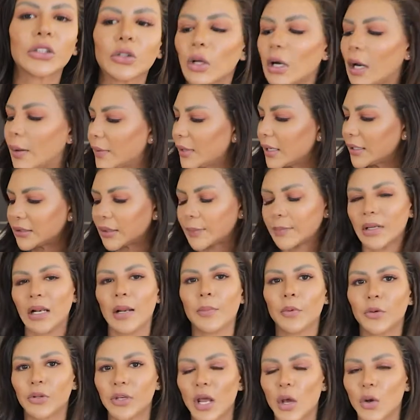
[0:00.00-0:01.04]
toda la vida también
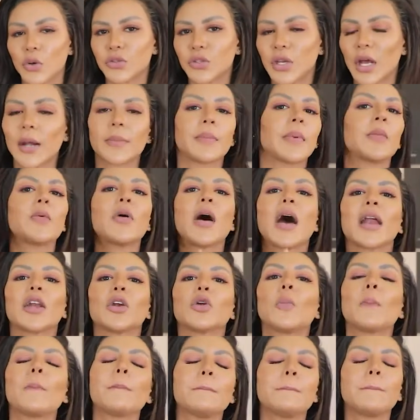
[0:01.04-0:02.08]
la podrías usar. Vamos a
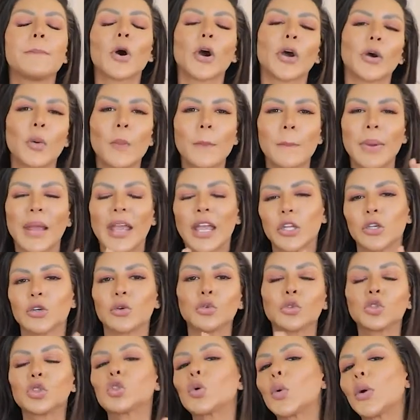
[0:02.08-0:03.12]
darle un,
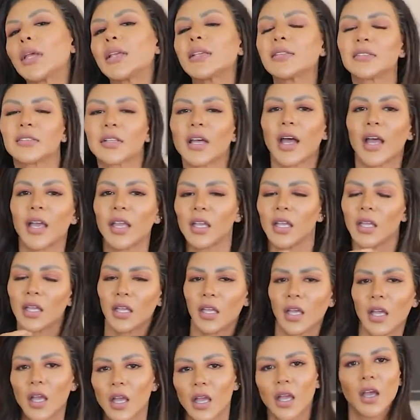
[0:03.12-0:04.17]
pequeño un twist
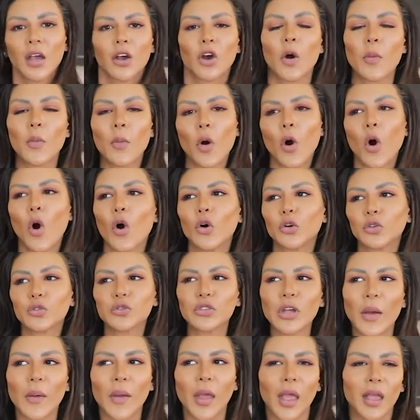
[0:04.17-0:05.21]
ahí, como tú
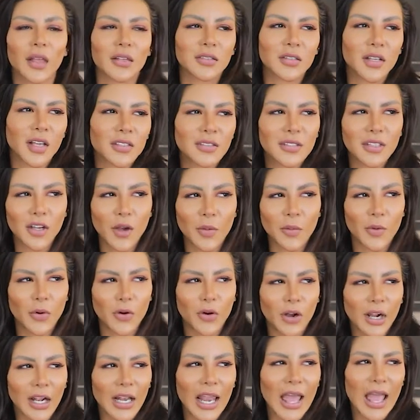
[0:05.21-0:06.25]
sabes, así
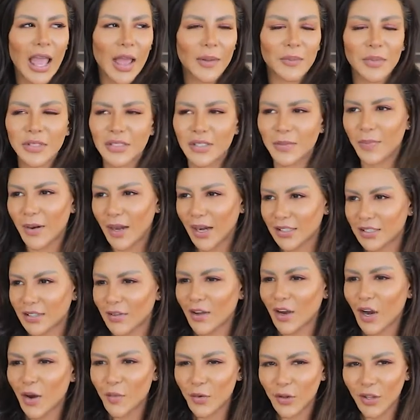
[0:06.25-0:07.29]
como glam, así para que se
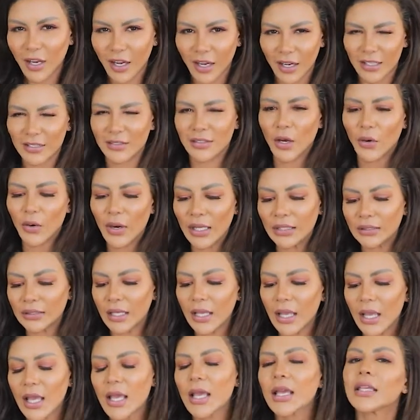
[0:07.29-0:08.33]
vea como de
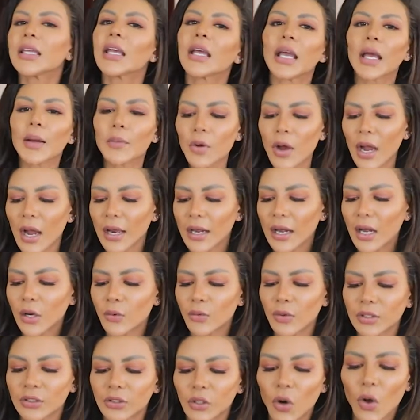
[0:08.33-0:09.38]
restaurante. Y es que vamos a agarrar
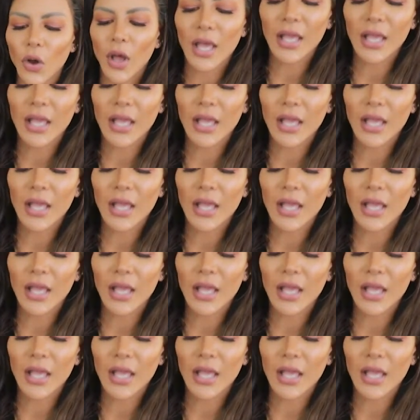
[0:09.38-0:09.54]
nuestro